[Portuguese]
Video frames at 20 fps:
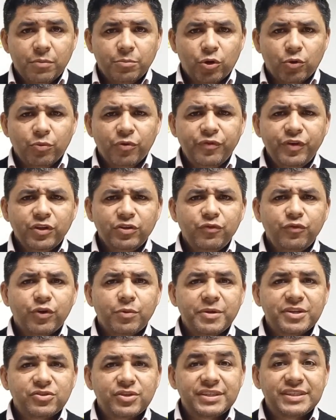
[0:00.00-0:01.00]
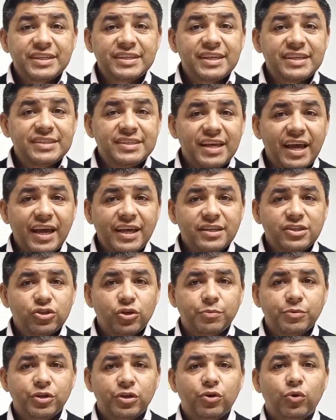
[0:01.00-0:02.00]
promovendo informações essenciais
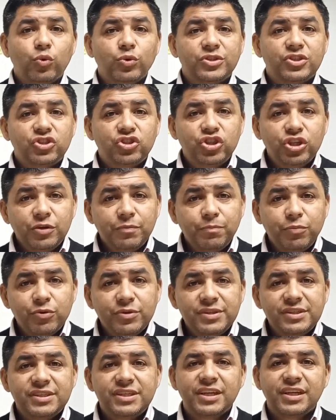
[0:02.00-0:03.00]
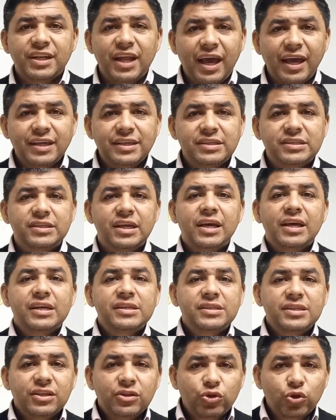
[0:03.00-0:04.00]
sobre os tipos, sinais,
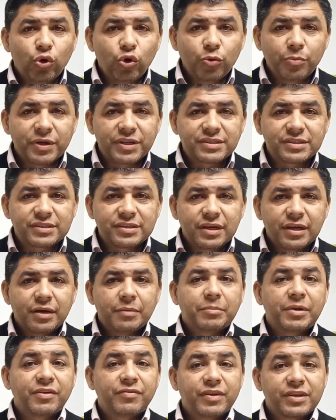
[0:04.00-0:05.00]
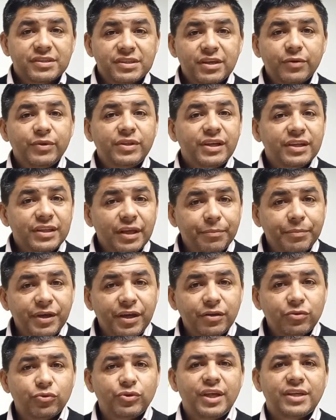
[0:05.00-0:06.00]
sintomas, prevenção e
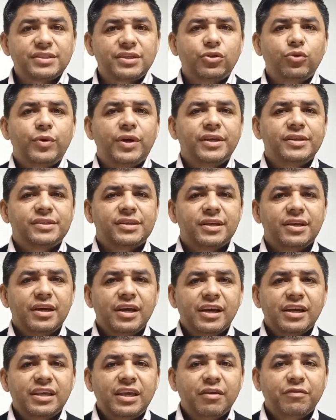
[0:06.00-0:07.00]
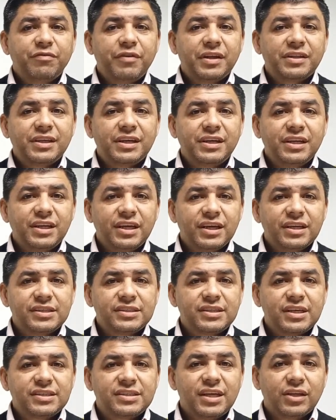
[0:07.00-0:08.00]
tratamento dessa doença que afeta
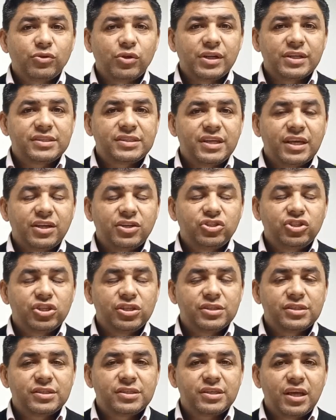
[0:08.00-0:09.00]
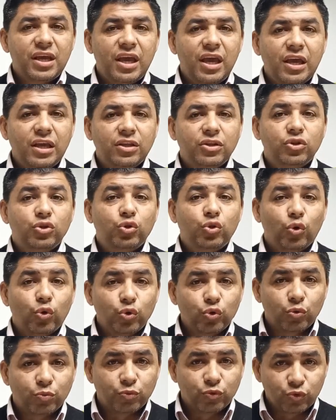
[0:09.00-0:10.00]
crianças e adolescentes em
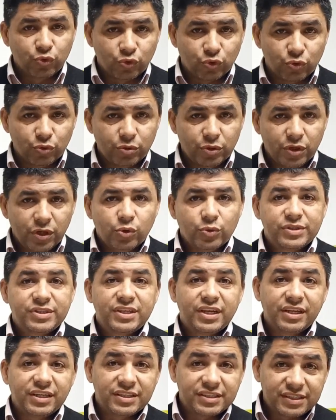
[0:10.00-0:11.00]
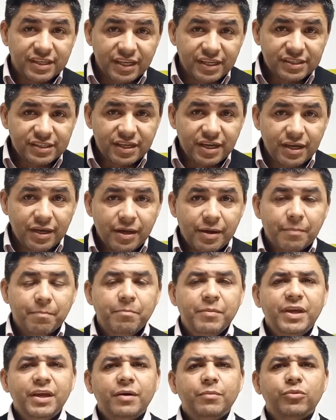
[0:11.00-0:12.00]
todo o mundo. Luciane Sesca,
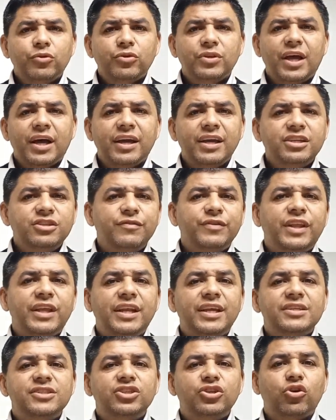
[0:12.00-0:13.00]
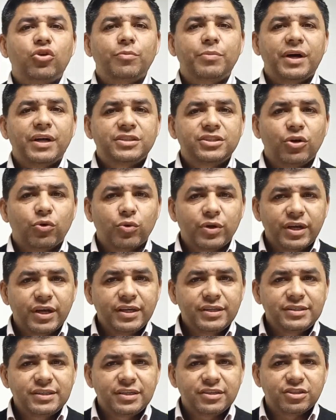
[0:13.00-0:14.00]
membro da Rede Videirense de Combate ao
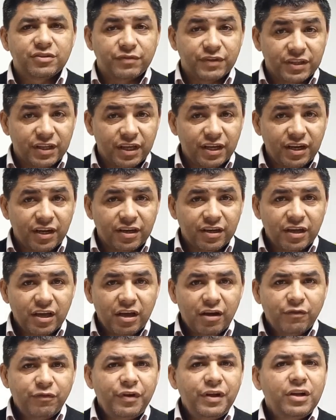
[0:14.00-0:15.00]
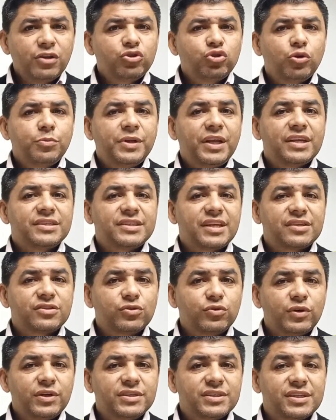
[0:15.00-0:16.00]
Câncer de Videira, fala sobre as
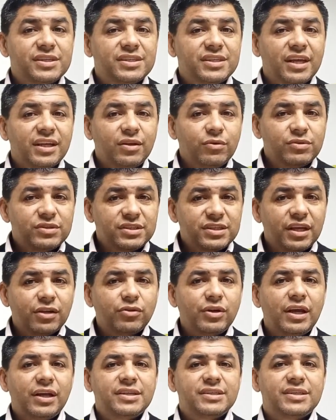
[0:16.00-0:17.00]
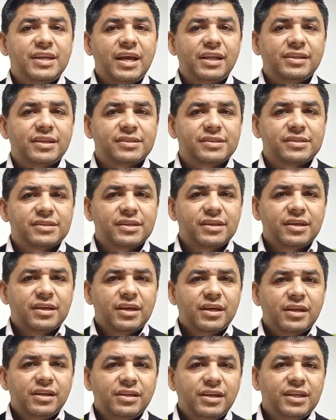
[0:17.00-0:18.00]
ações que estarão sendo realizadas
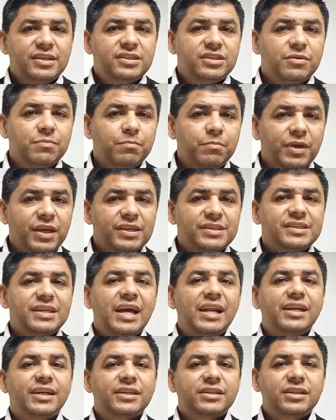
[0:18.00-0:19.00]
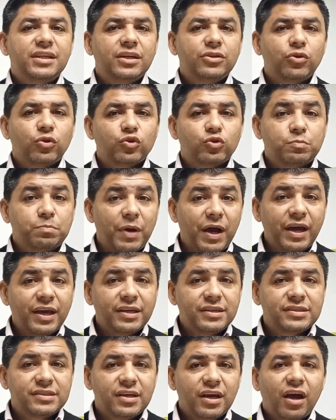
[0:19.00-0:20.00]
neste mês alertando aos
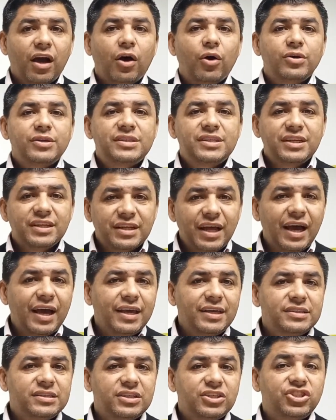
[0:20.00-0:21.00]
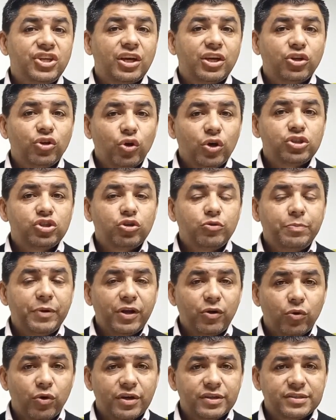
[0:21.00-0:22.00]
pais aos sinais e diagnóstico
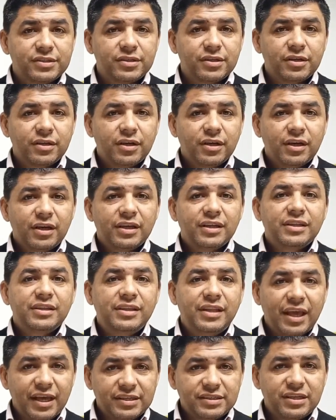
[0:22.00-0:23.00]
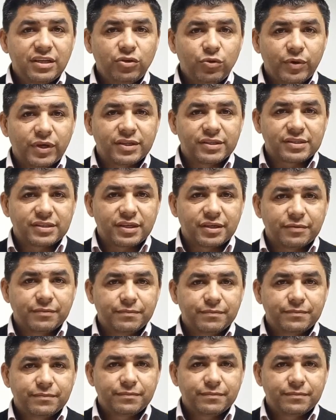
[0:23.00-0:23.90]
precoce dessa doença.